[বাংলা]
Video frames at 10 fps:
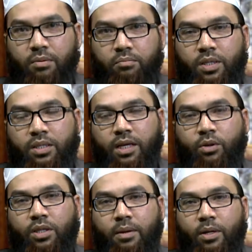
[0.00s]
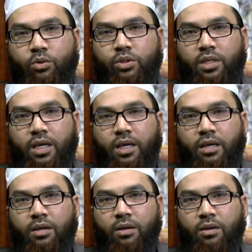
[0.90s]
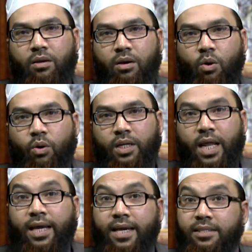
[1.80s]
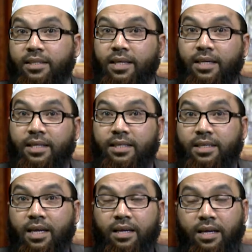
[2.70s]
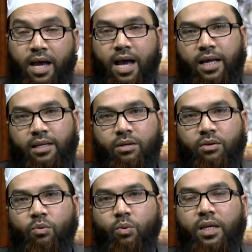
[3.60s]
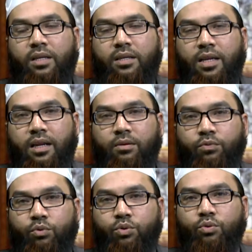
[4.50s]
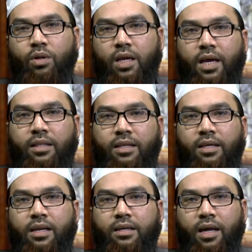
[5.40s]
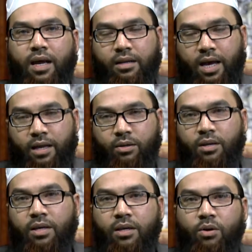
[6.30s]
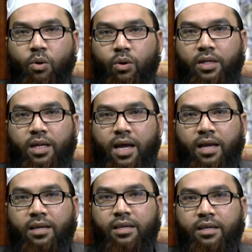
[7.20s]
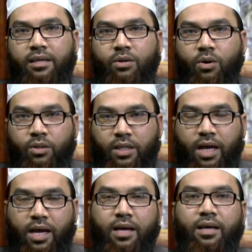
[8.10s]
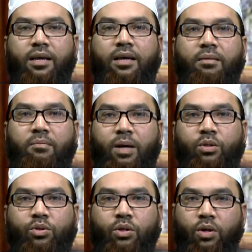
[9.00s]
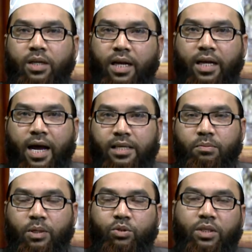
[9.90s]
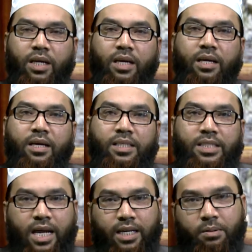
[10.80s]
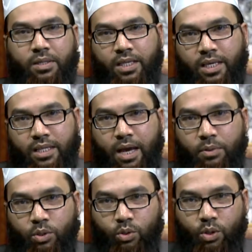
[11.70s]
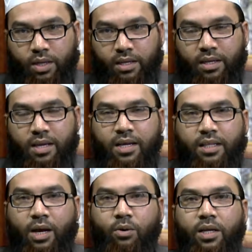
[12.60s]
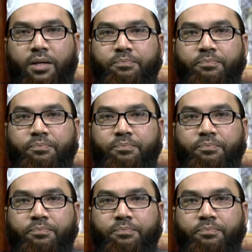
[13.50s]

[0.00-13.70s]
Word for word: মিথ্যা কথা মানুষকে অন্যায় কাজের দিকে নিয়ে যায় আর ওয়া ইন্নাল ফুজুর ইয়াহদি নার আর অন্যায় কথা মানুষ অন্যায় কাজ মানুষকে জাহান্নামের দিকে ধাবিত করে তাহলে